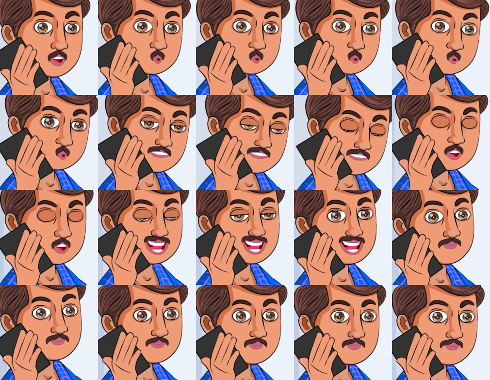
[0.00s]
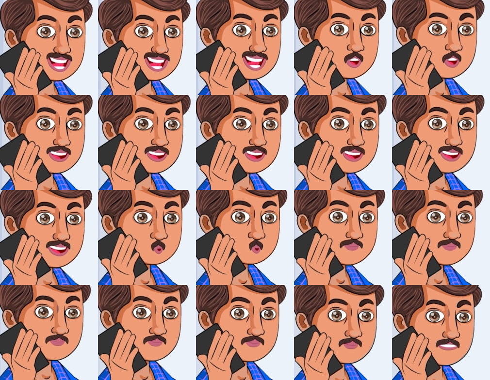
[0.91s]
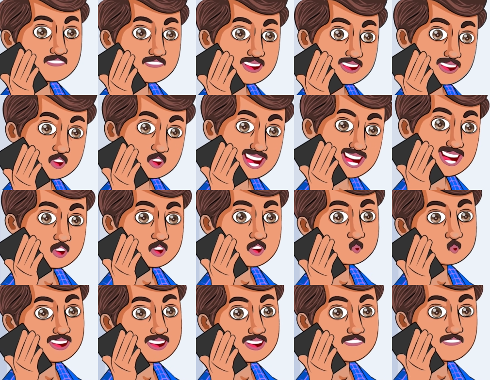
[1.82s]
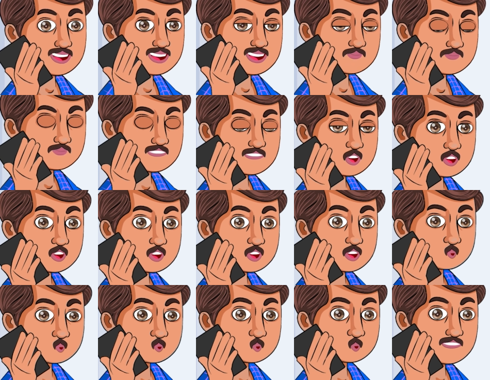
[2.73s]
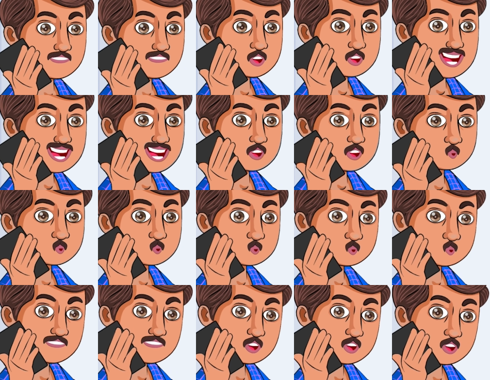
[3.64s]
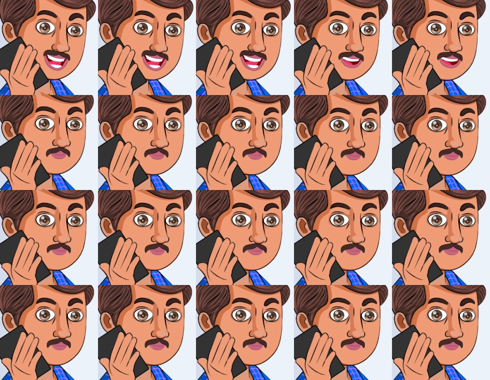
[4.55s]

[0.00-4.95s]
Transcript: అవునా పిచ్చిది ఈ పారిపోవడం ఏదో పెళ్ళవ్వగానే పోయినా అయిపోయేది కదా